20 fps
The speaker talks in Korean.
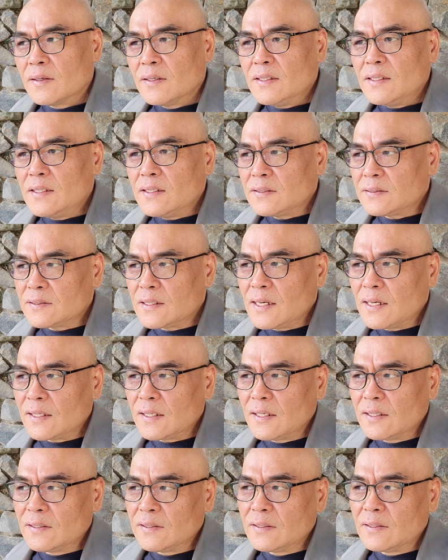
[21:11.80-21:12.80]
이
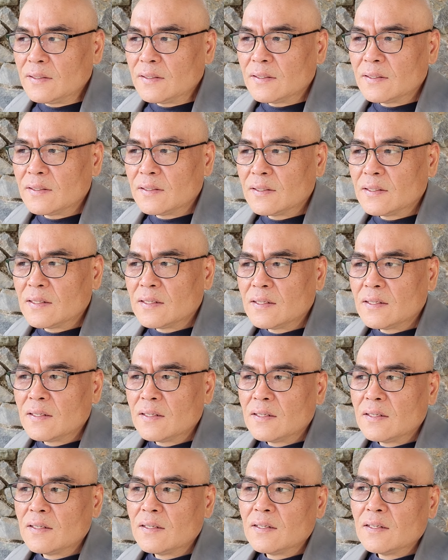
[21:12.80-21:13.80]
세계는
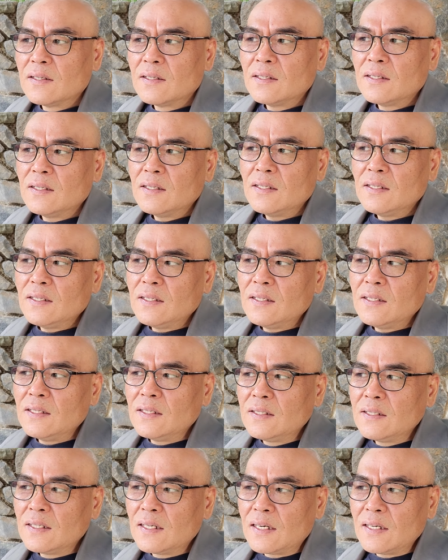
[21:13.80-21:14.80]

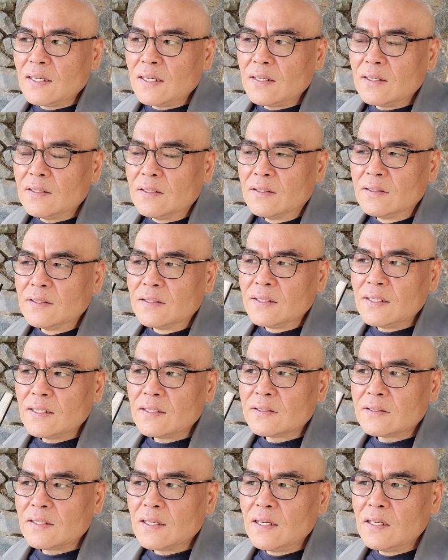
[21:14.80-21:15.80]
인간의
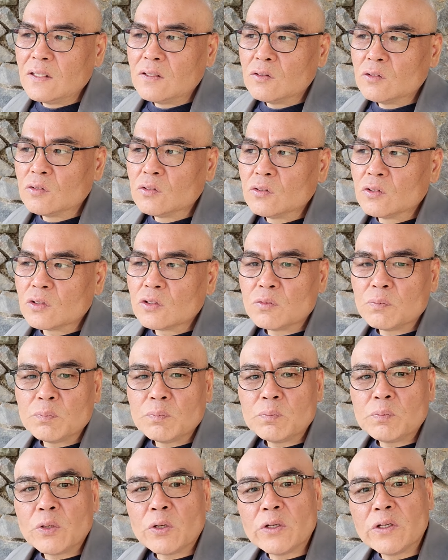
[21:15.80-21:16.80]
언어의 대응으로
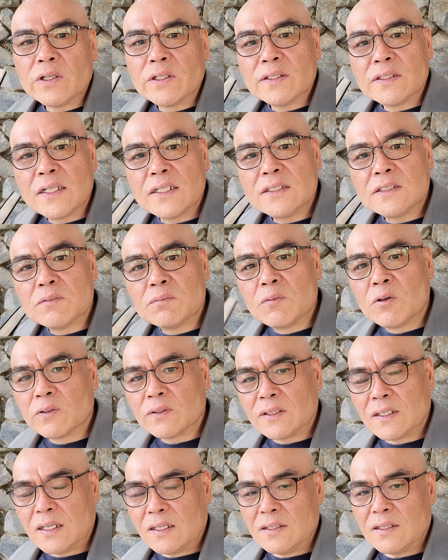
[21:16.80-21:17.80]
표현되지
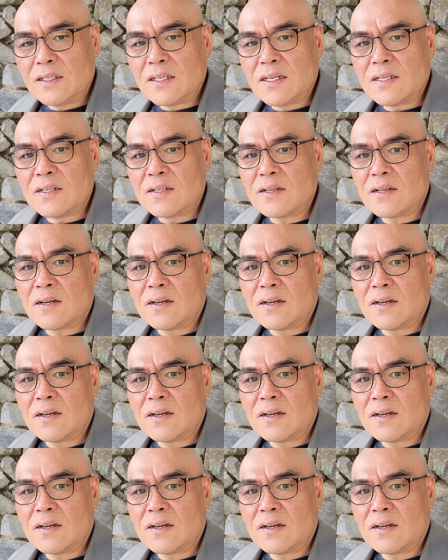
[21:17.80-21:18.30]
못하는 게 있는